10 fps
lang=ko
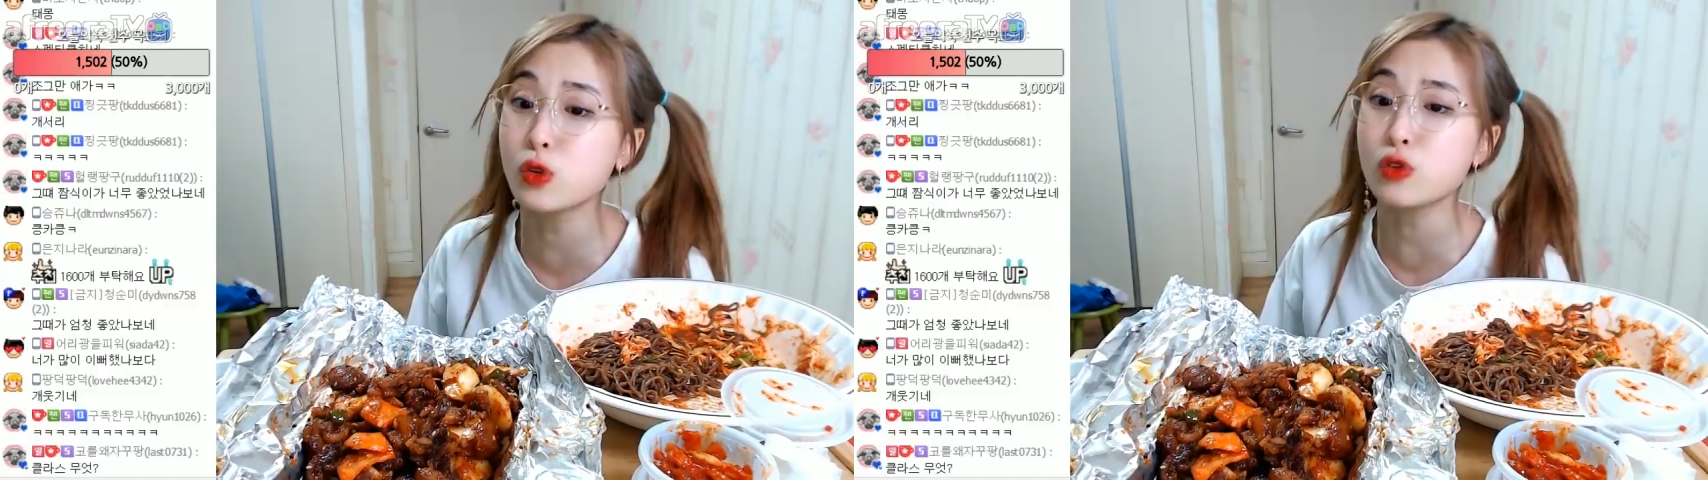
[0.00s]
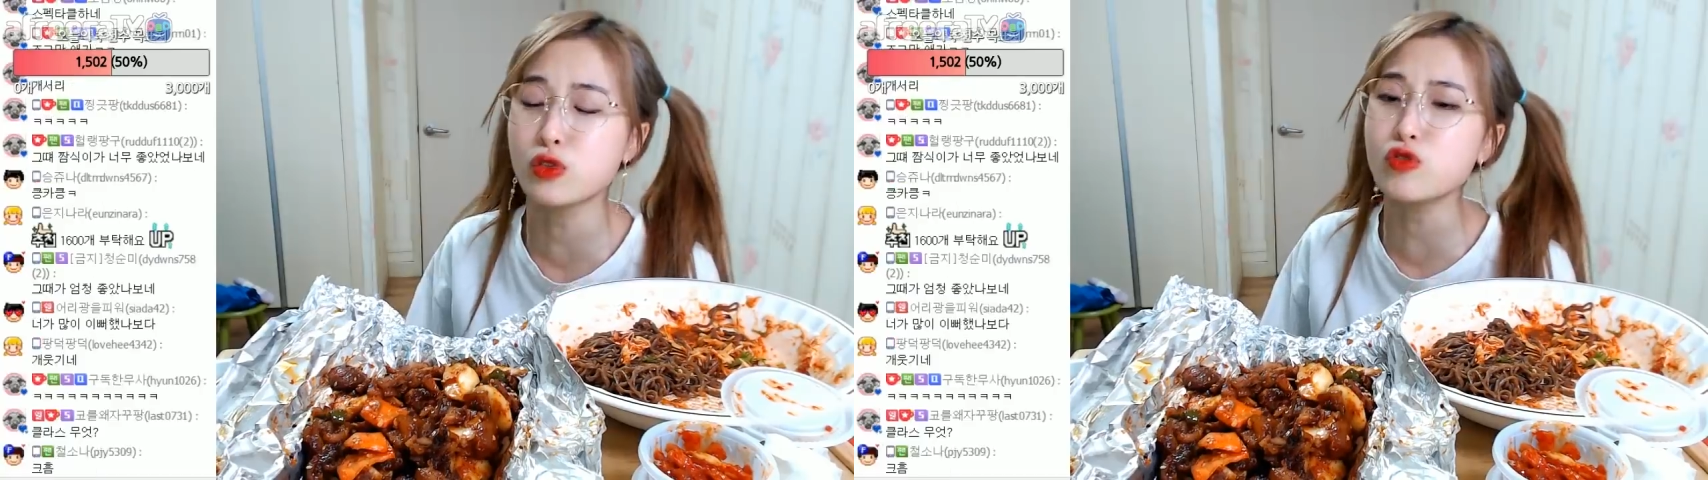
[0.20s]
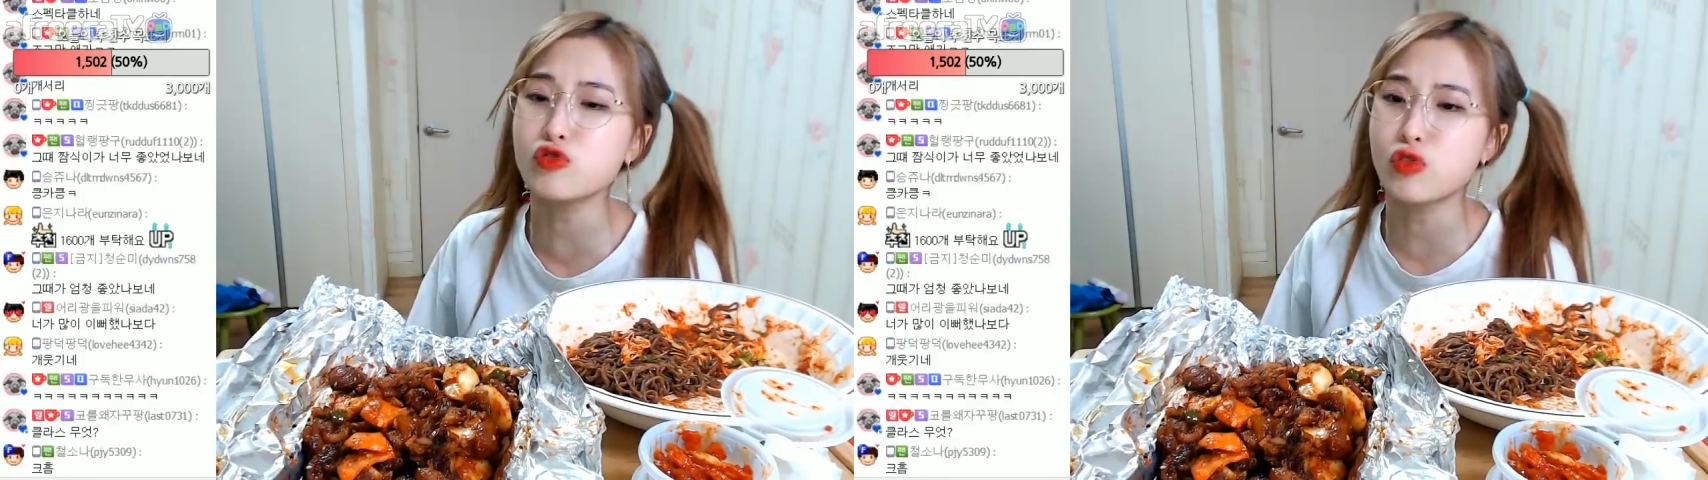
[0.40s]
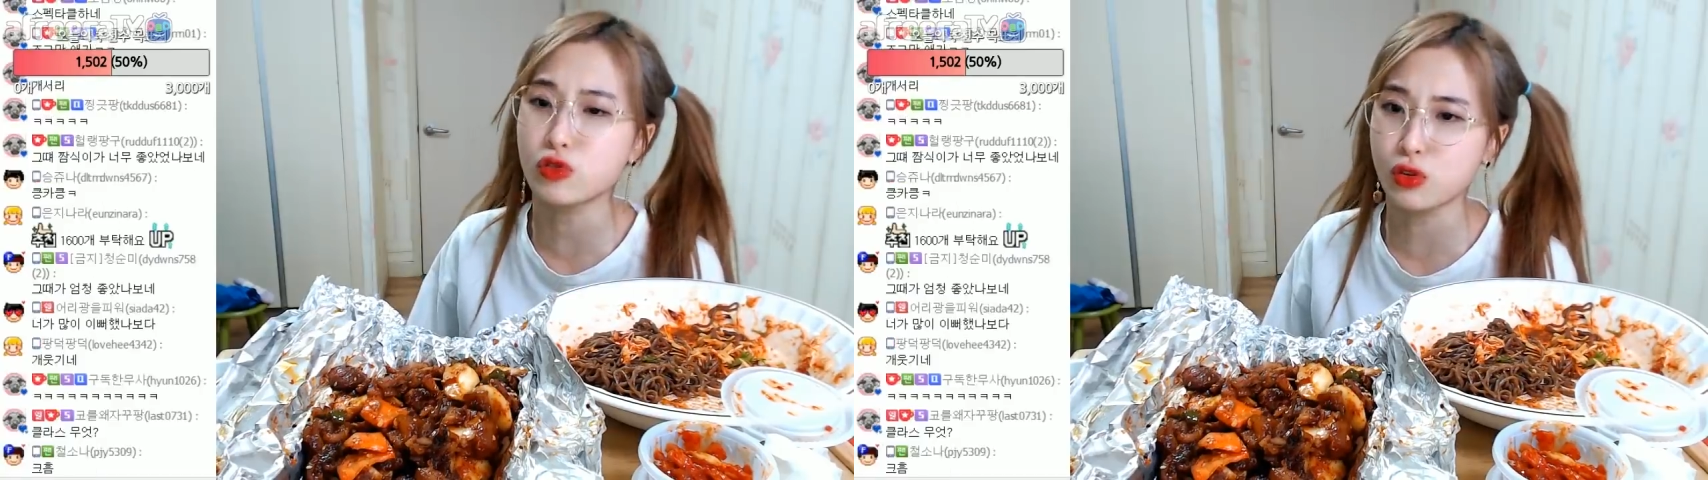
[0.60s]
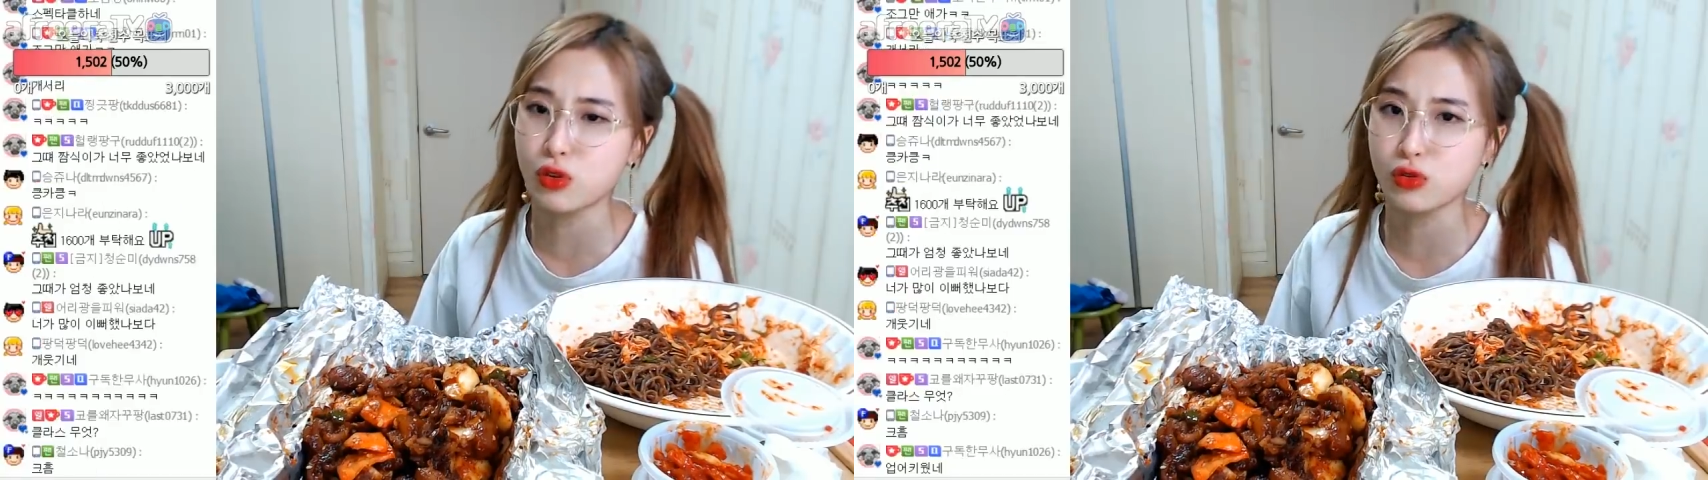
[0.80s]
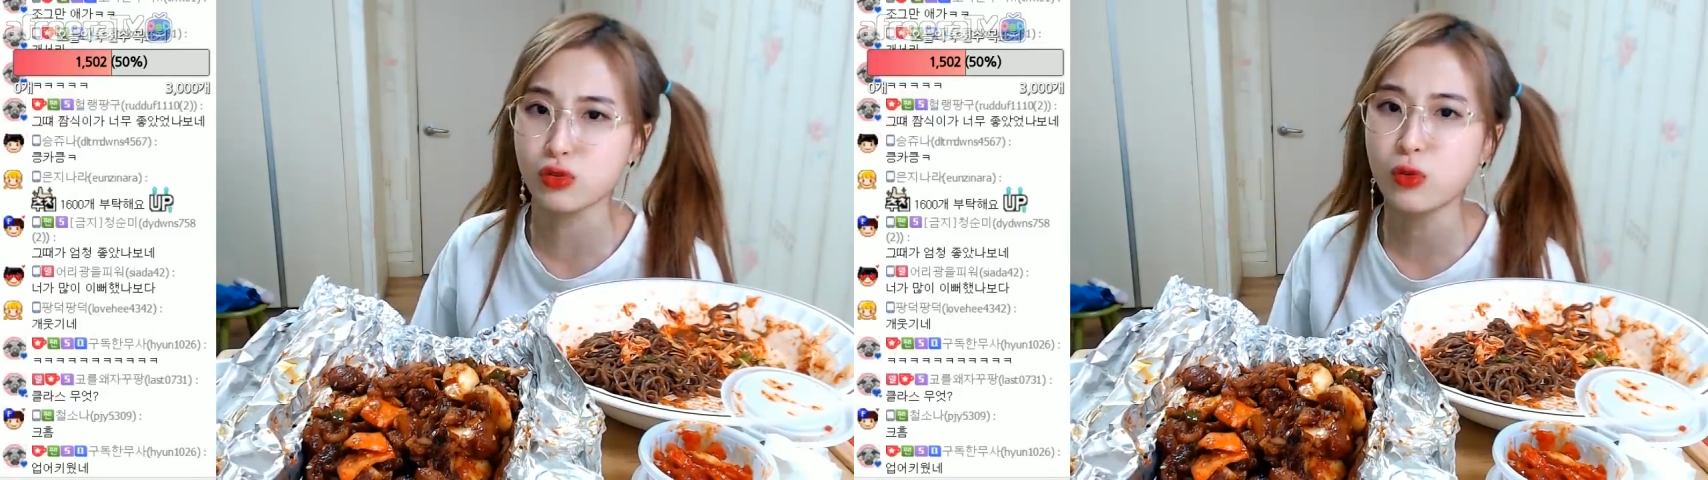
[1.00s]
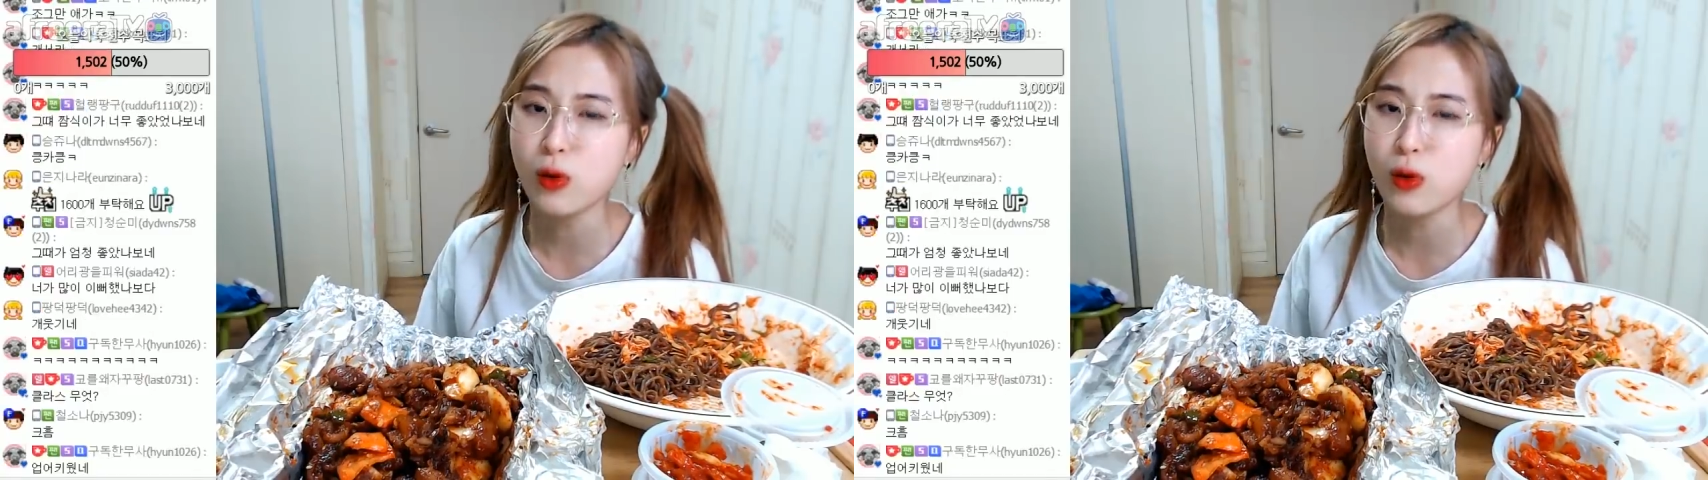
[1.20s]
그런 꿈 꿨었거든요.